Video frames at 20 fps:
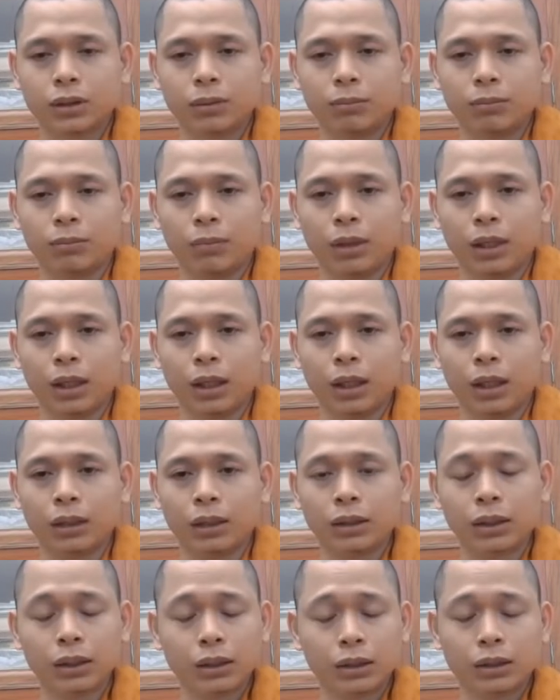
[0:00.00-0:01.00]
mà
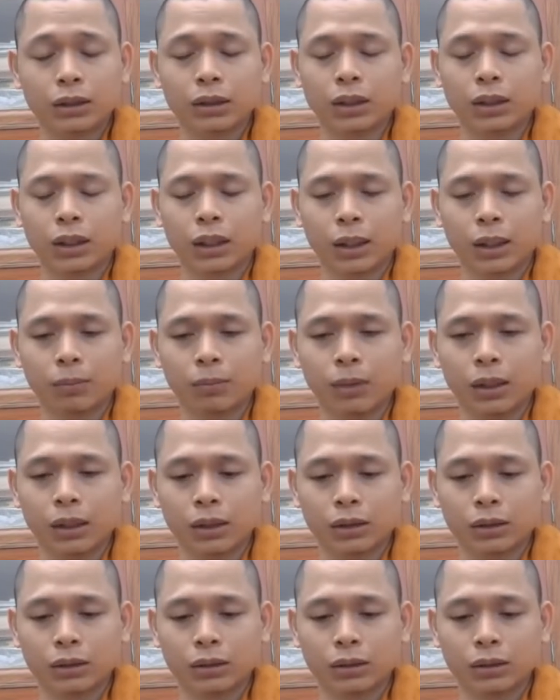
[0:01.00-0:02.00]
nhất là đặc
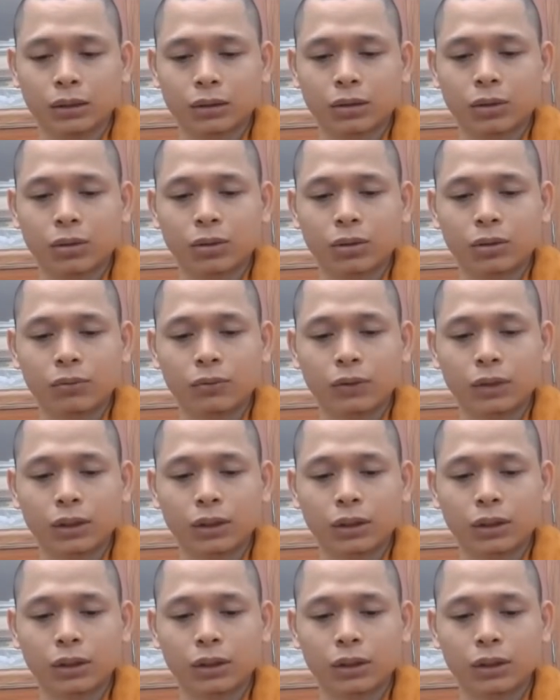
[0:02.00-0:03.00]
biệt đối
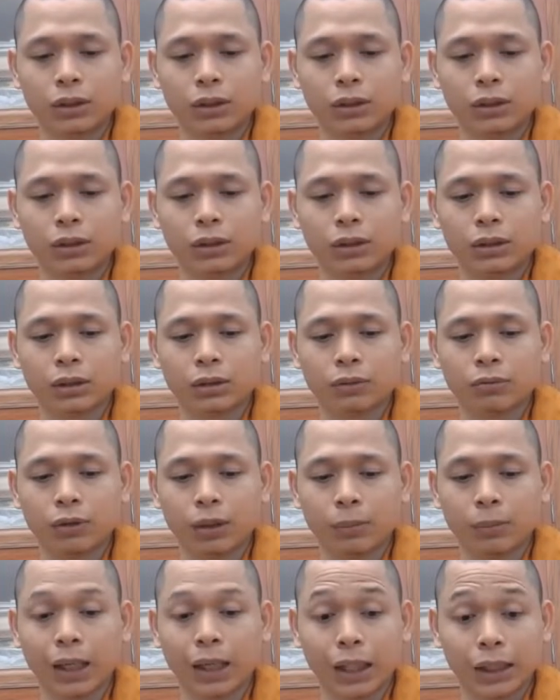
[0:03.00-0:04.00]
với cái
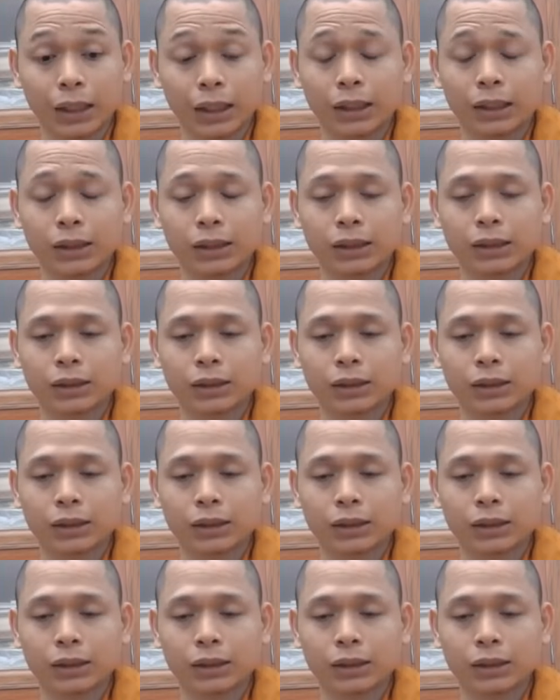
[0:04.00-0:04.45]
pháp hành